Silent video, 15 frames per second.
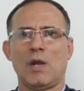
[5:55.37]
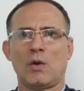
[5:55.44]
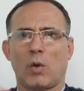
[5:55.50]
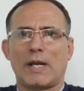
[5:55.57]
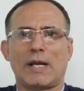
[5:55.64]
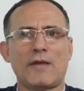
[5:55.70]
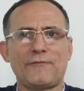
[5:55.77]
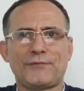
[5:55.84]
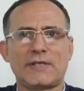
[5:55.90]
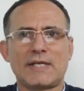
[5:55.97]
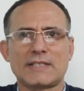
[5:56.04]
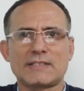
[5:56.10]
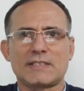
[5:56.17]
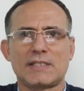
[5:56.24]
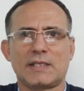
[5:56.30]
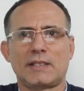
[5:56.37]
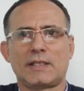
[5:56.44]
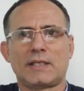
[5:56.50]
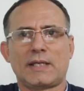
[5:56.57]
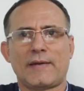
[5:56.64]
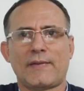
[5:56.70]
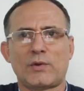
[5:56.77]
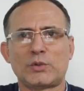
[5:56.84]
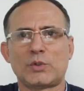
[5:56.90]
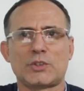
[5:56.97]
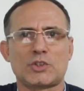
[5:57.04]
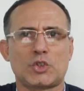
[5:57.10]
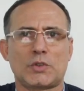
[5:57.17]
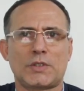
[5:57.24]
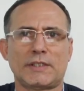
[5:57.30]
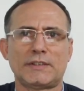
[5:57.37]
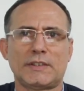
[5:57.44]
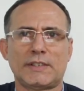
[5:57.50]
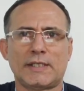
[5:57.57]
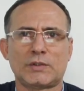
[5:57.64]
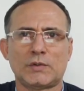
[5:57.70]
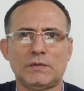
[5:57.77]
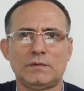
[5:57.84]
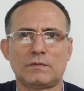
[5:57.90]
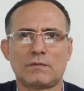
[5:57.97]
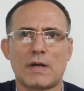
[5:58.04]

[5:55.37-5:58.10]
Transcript: ¿Cuál es la eficacia de cada uno de esos candidatos?